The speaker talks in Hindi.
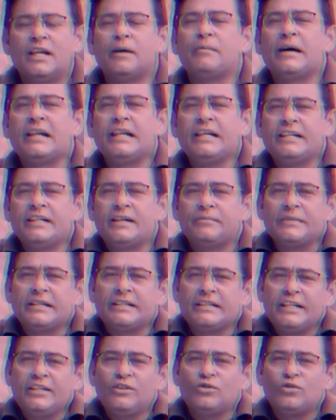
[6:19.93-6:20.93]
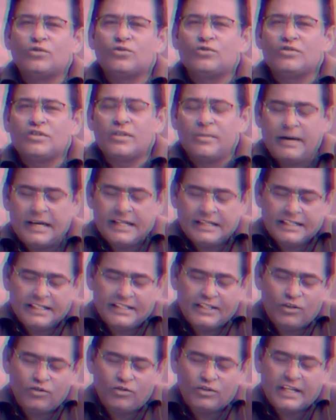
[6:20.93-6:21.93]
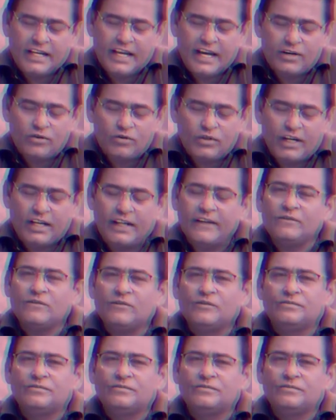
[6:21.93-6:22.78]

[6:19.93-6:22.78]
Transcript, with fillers: नाबालिग ने अपने तीन दोस्तों से बात की तीनों तैयार हो गए